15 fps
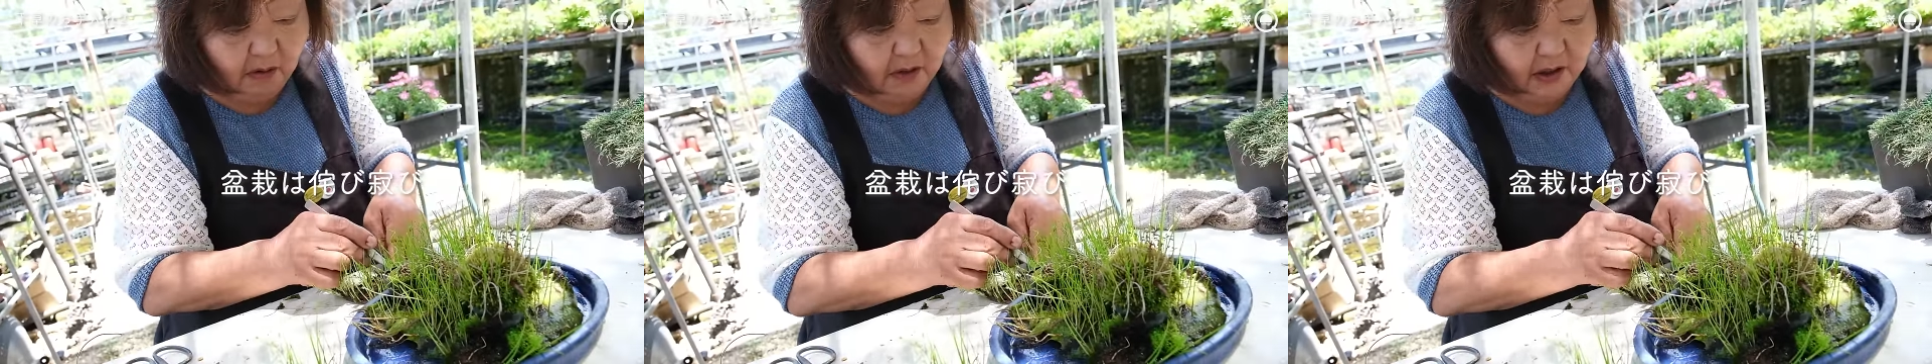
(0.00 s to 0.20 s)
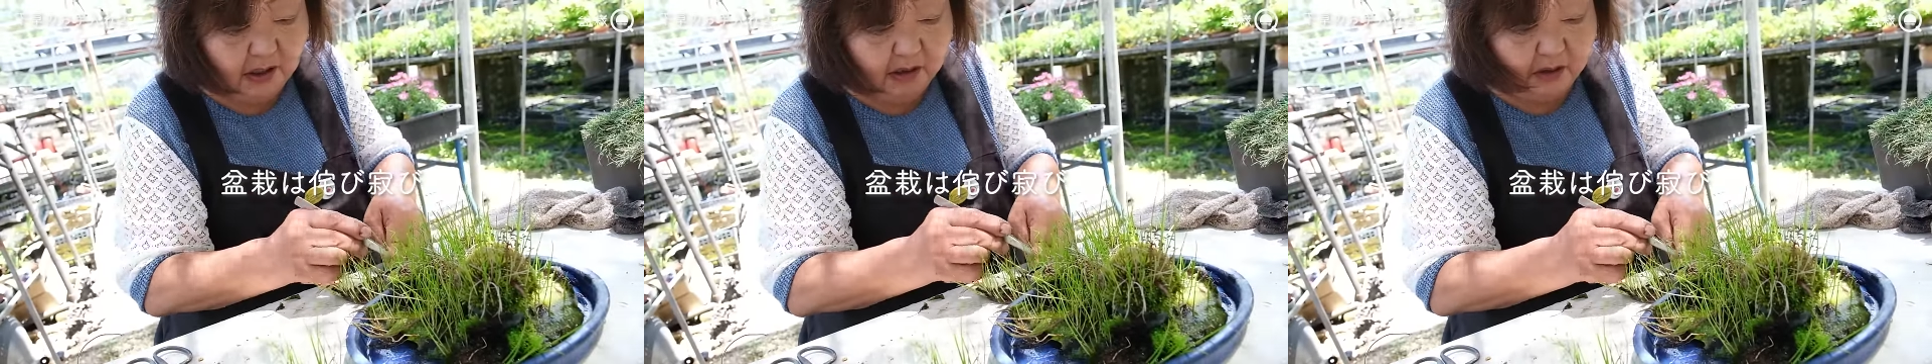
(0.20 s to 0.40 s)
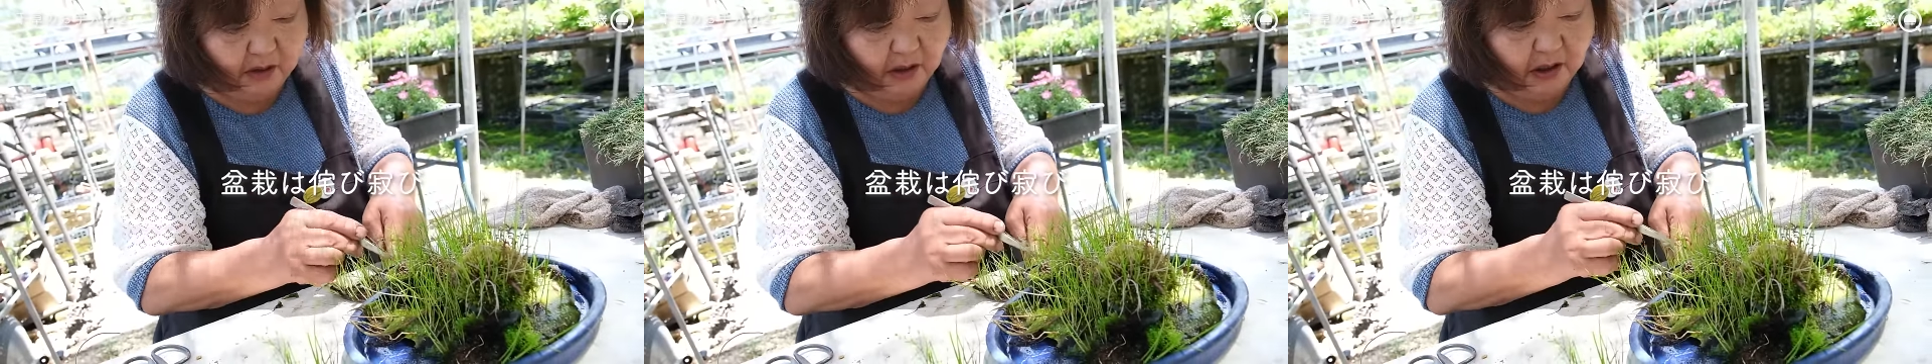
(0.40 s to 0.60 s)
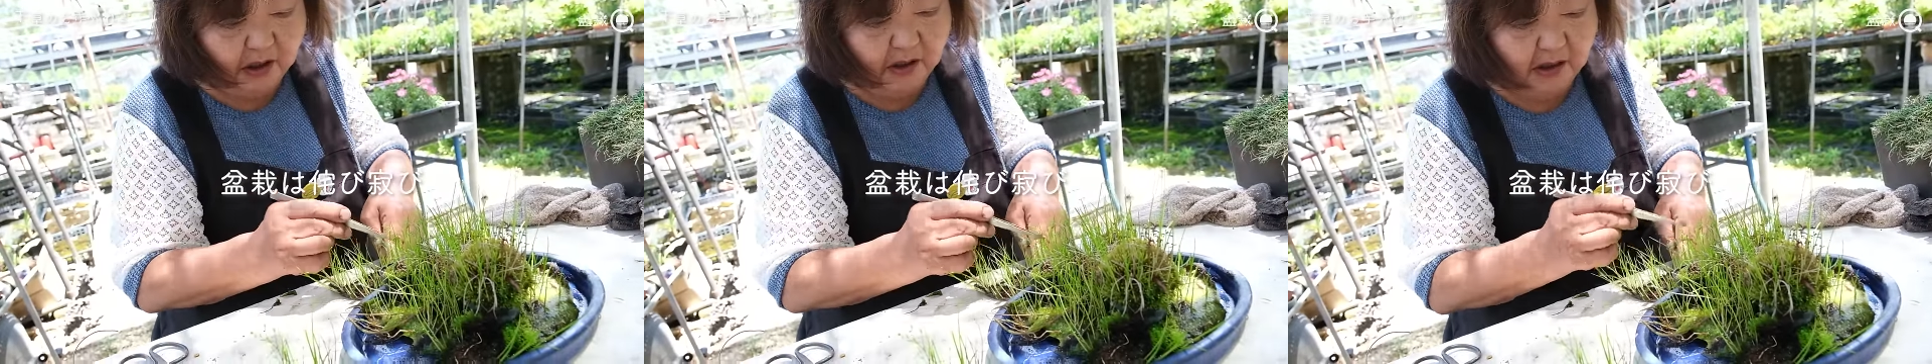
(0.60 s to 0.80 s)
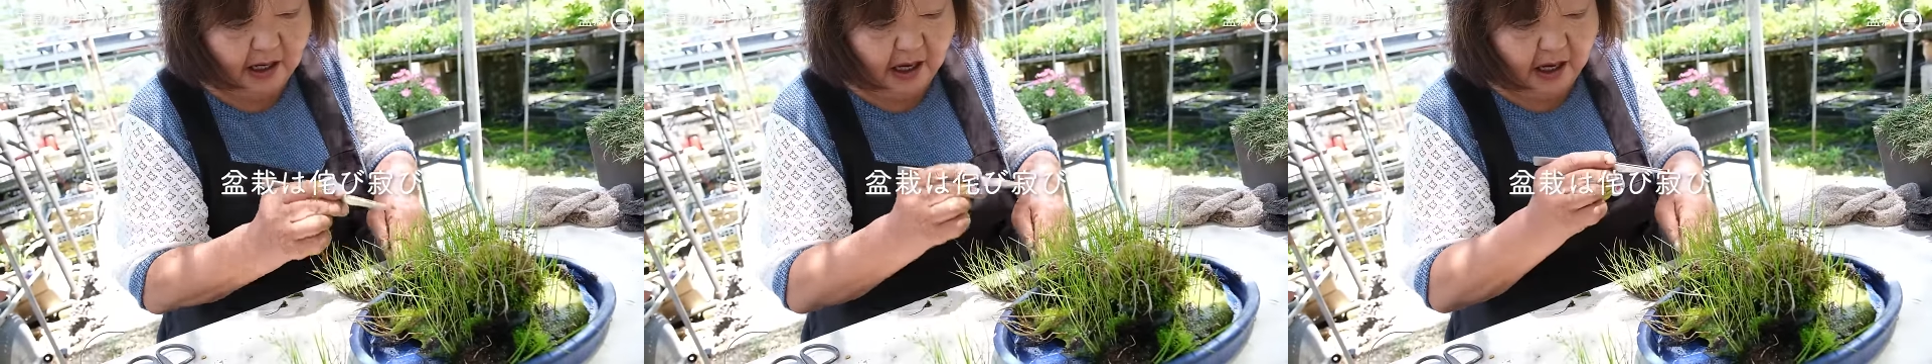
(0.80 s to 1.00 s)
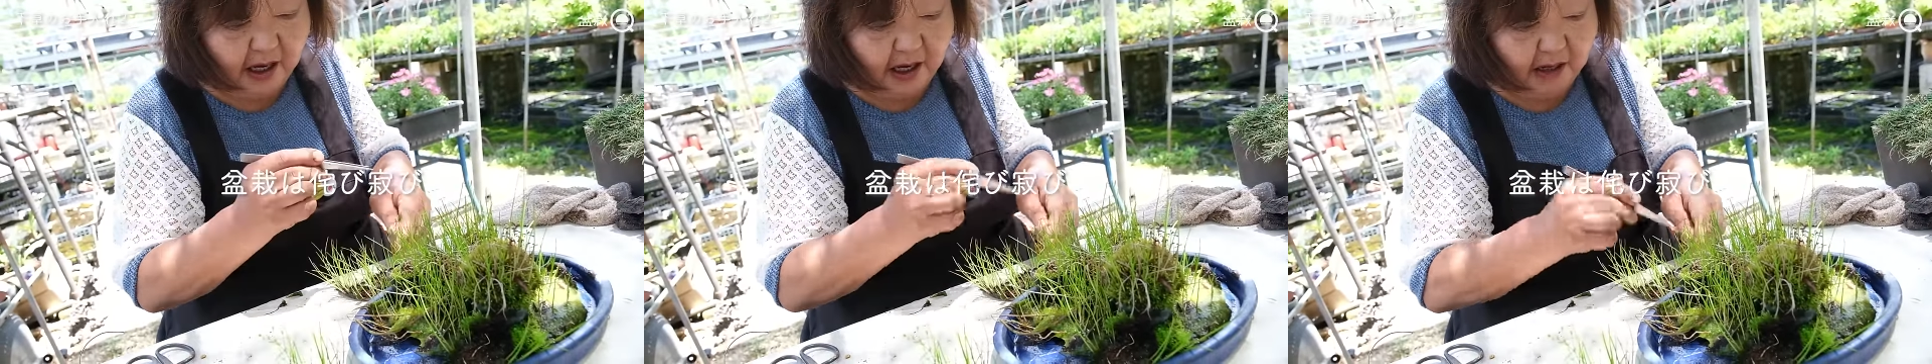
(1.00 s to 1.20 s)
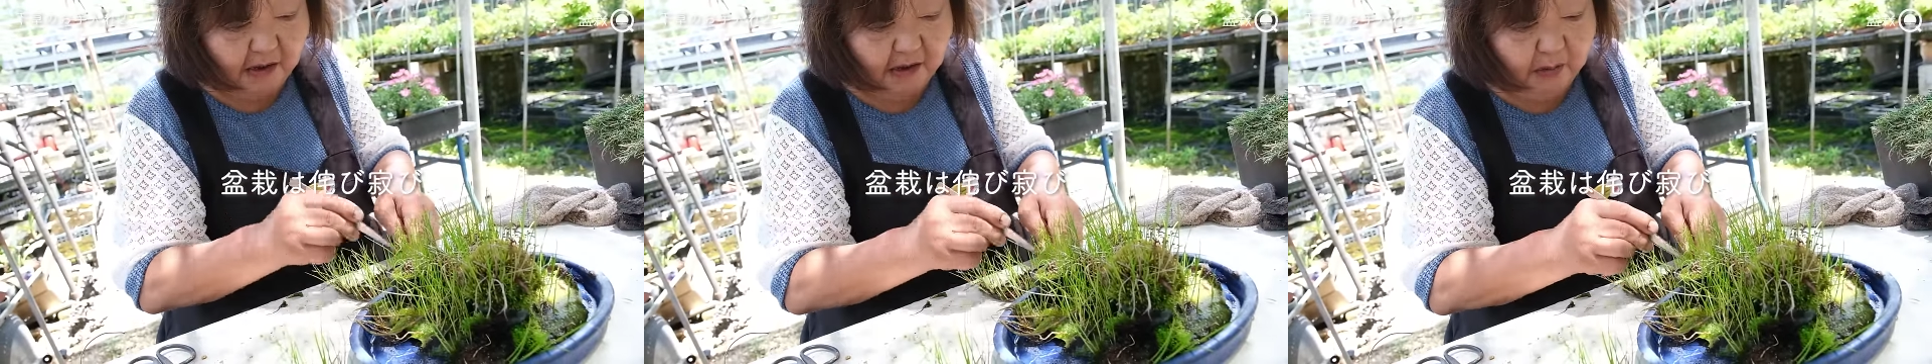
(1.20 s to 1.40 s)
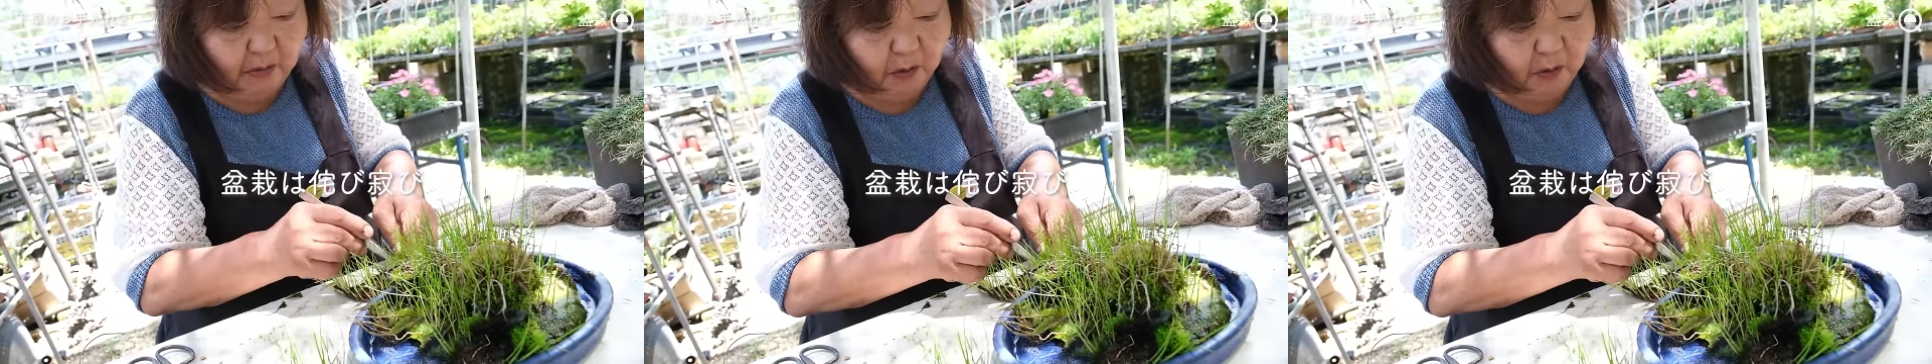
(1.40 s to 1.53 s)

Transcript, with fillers: うです。自然に